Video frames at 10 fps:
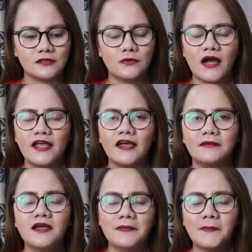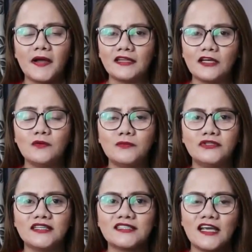So, ayan. Iba Ipapakita ko
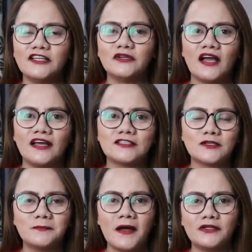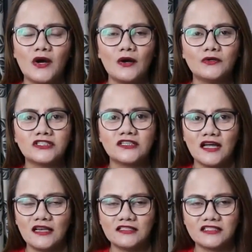muna sa inyo guys kung paano ako
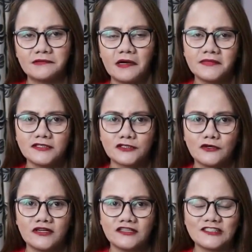challenge ni Mami's Corner.